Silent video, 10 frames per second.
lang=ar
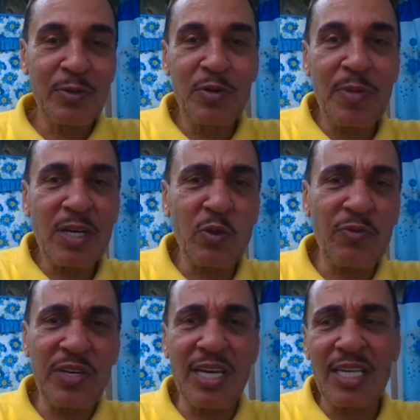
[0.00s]
وبرضه
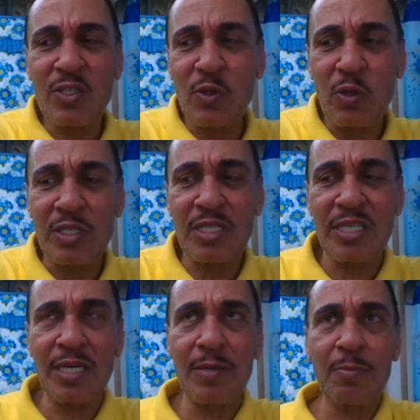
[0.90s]
في ناس
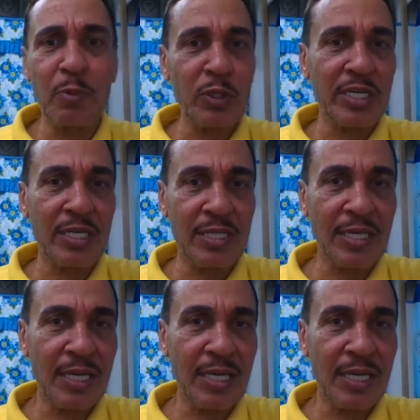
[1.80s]
تحط ايه بودره